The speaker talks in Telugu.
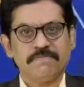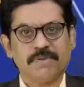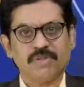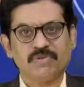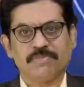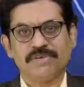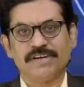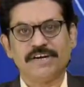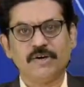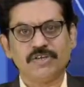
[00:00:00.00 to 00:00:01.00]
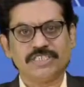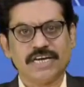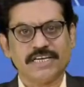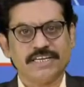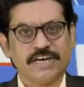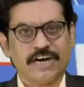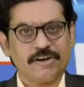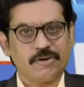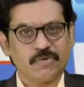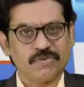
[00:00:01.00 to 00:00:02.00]
ప్రభుత్వం రెండోసారి
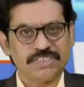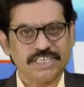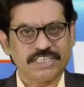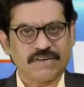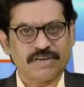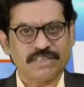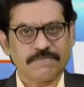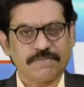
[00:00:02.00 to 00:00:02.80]
అధికారంలోకి వచ్చిన తర్వాత